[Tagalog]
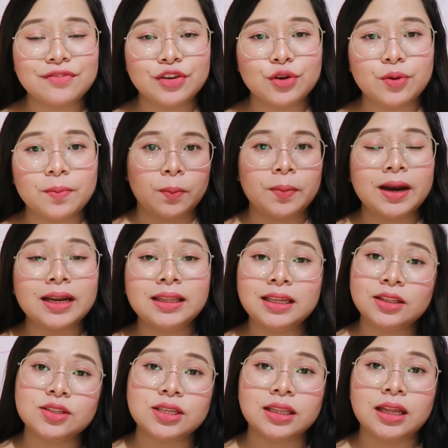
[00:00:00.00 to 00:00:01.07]
review para
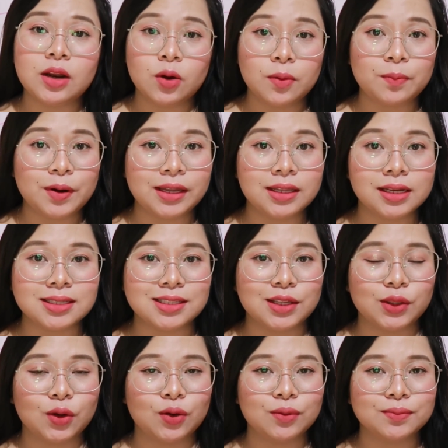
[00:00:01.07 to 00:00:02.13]
dito sa dalawang products na
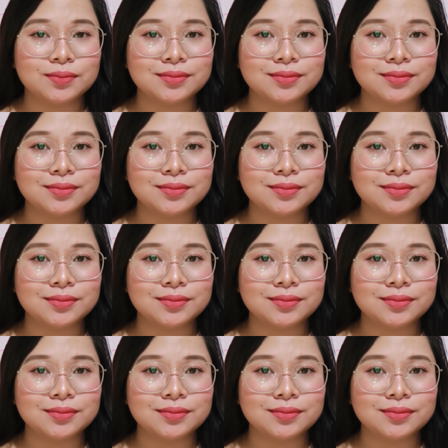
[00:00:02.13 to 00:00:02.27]
to.